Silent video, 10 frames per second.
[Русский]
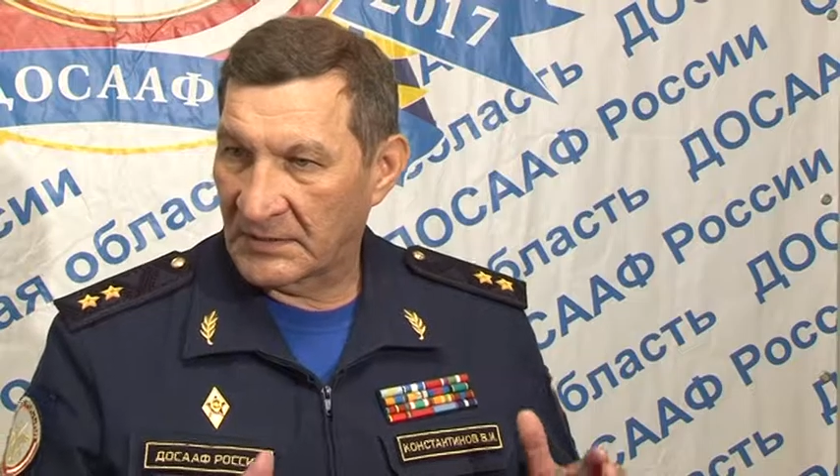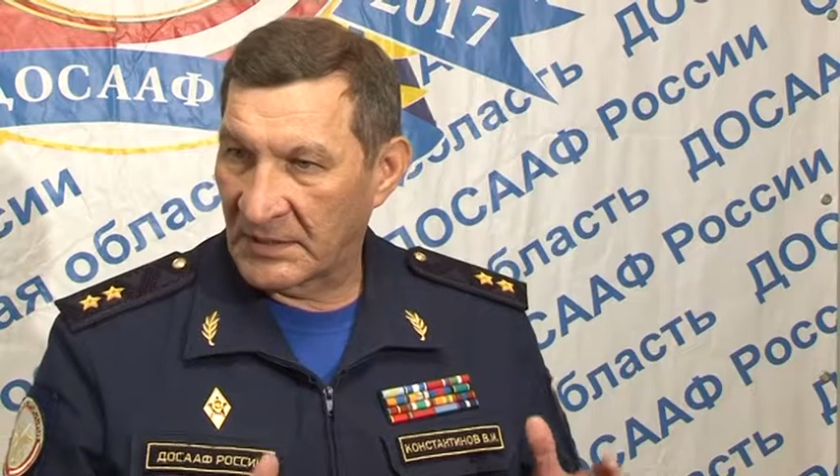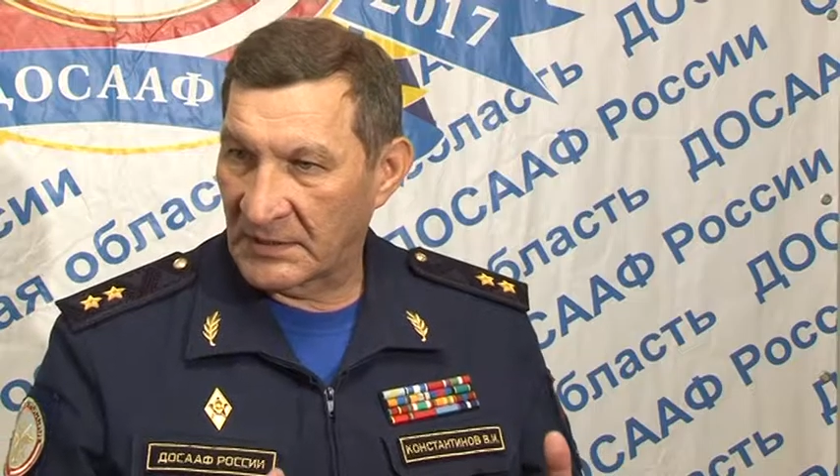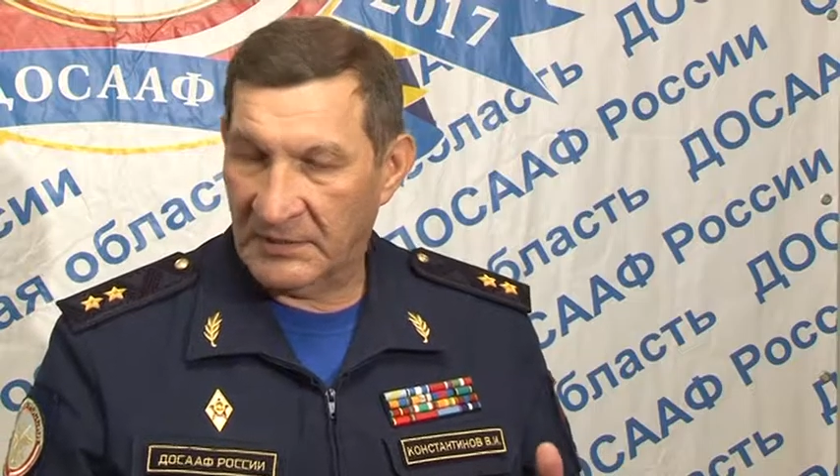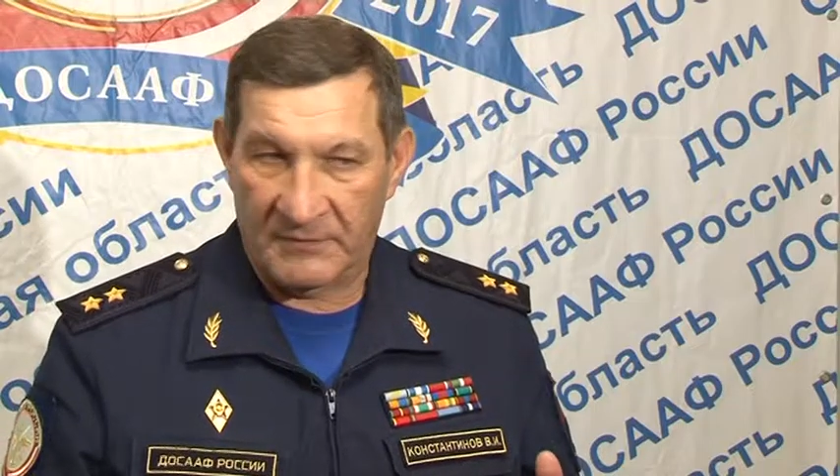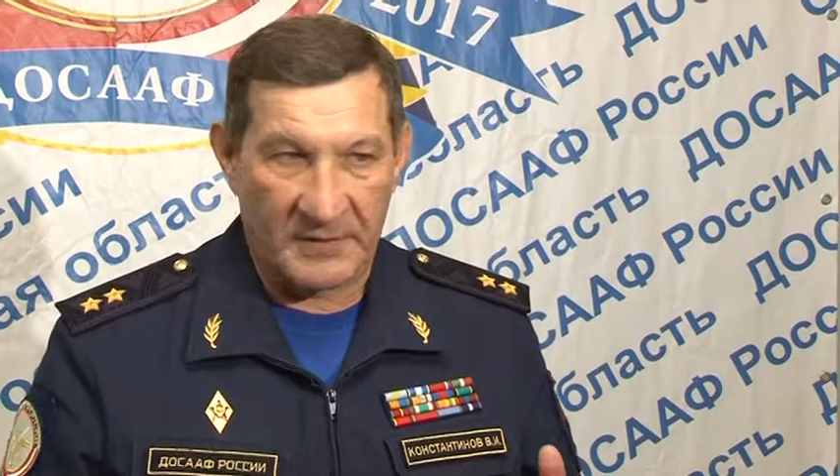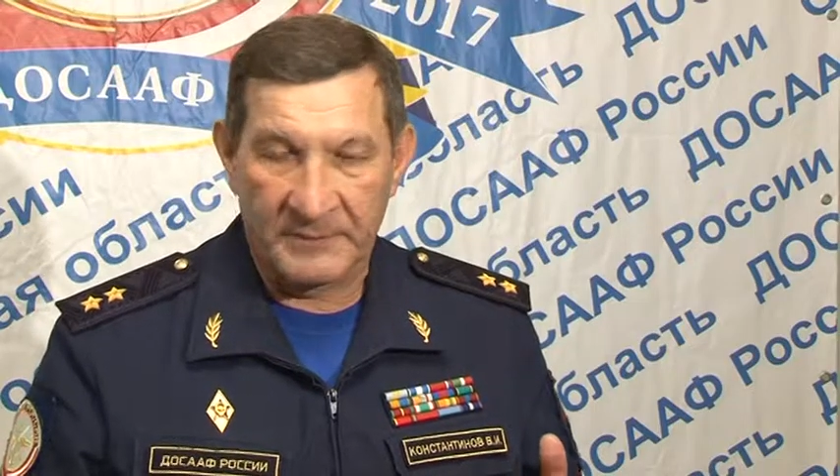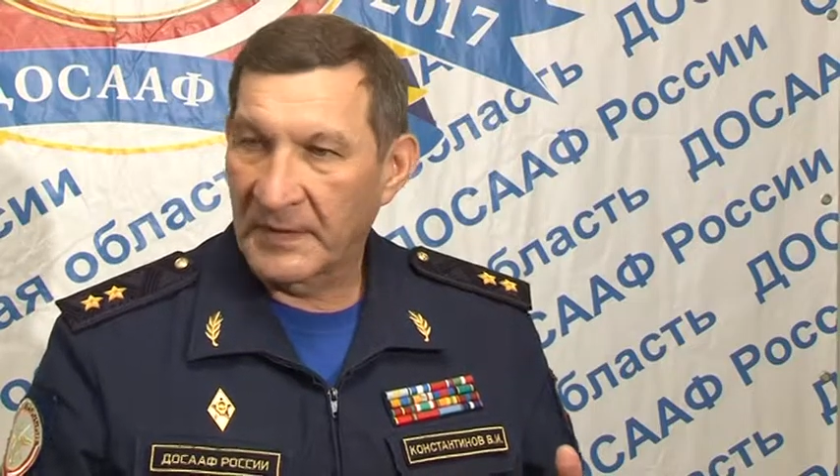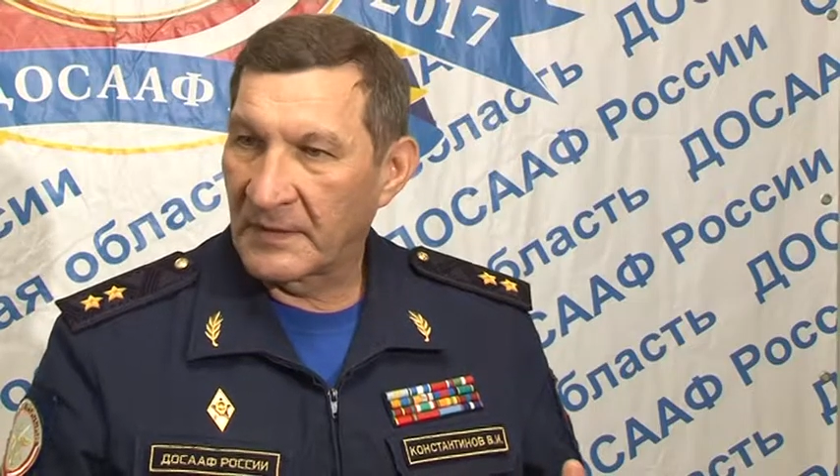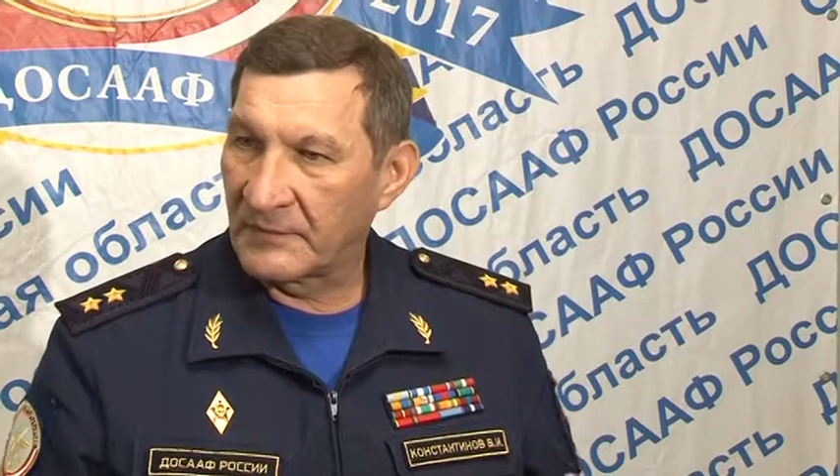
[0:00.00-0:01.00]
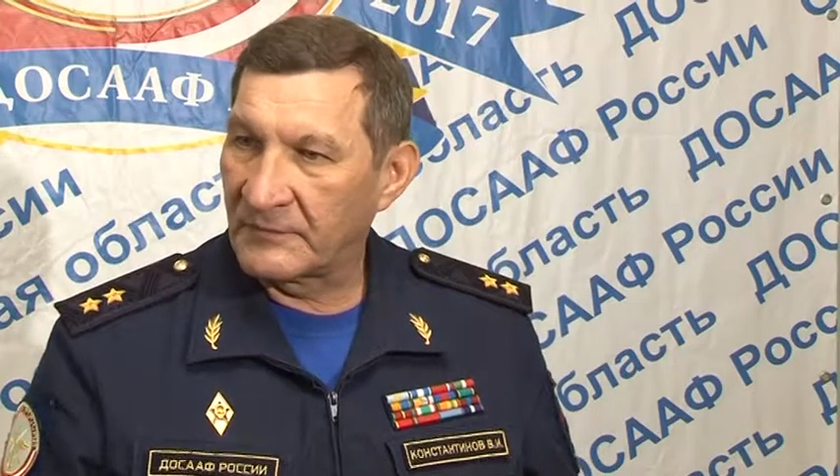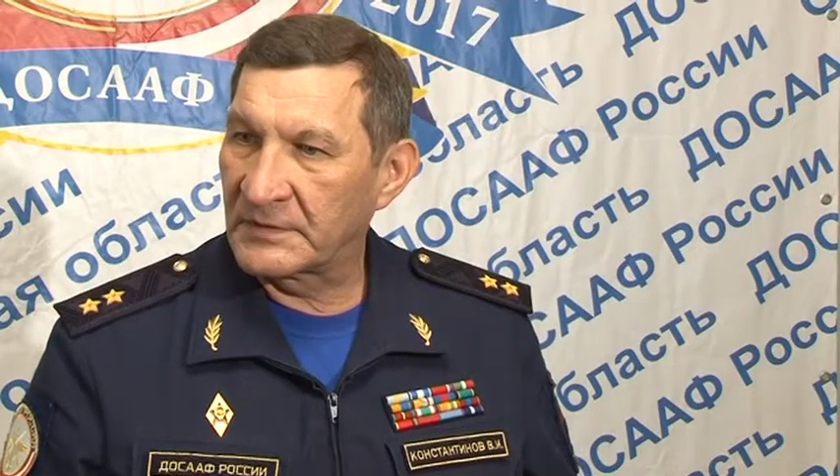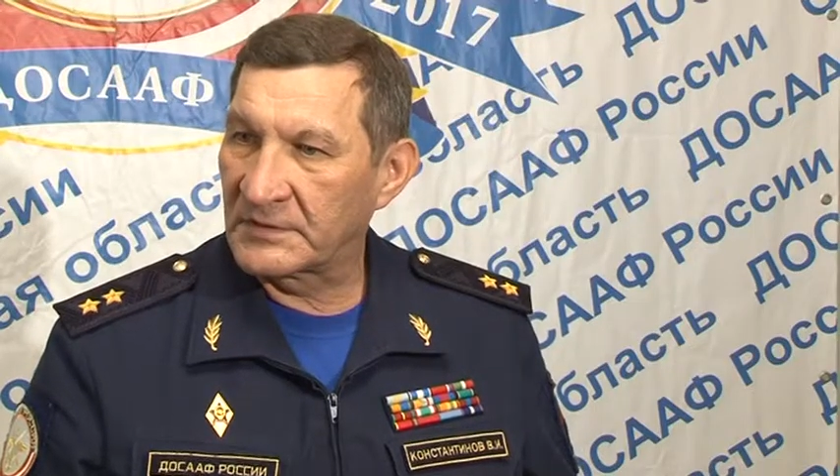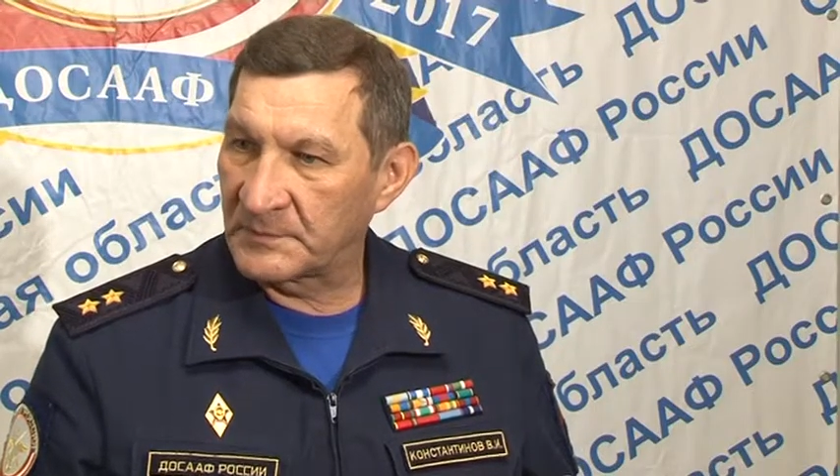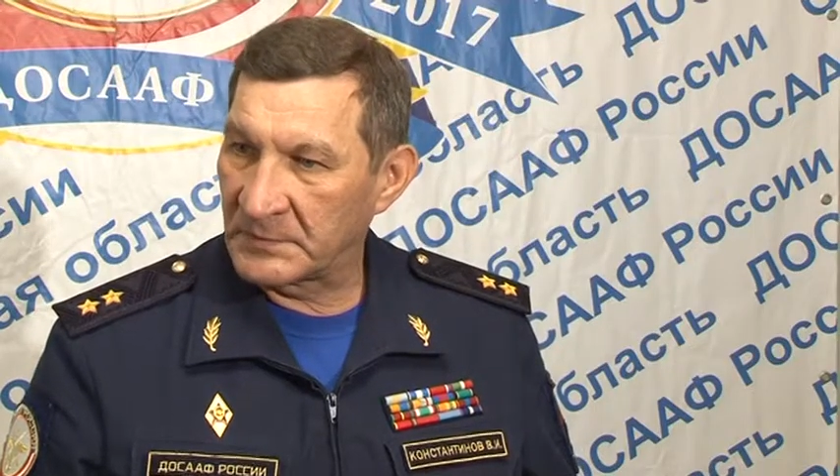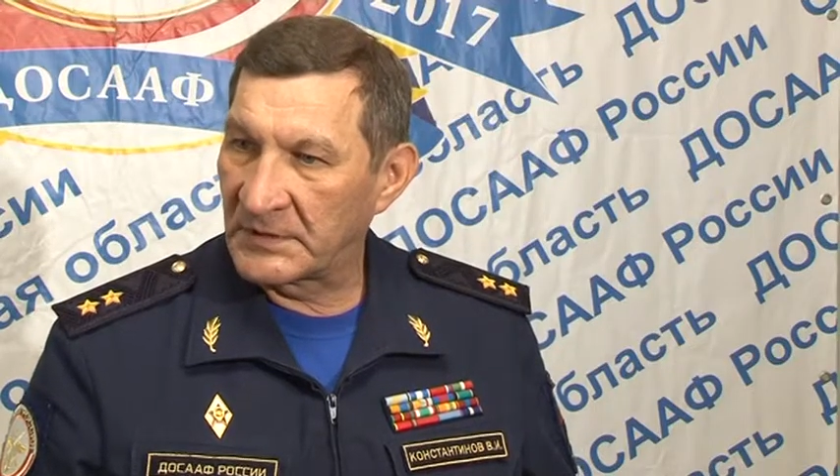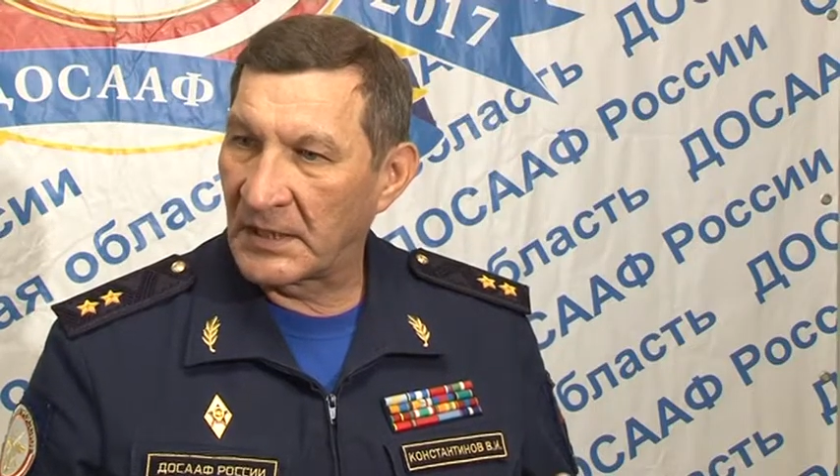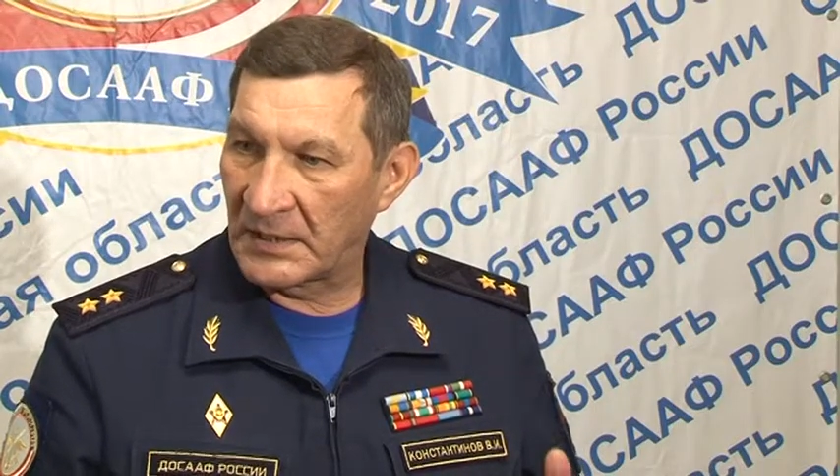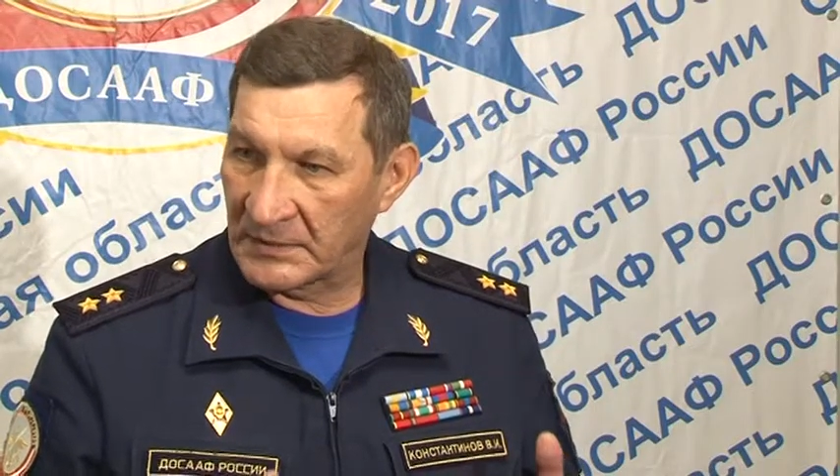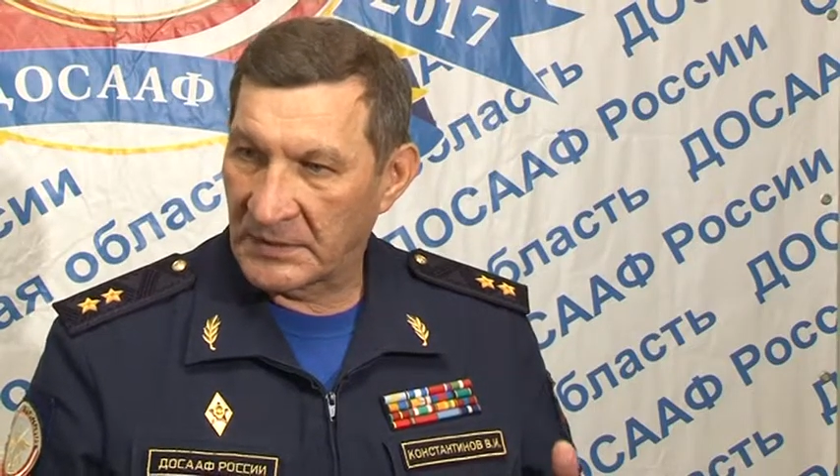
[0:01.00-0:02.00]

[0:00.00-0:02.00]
данного вида технической да, базы,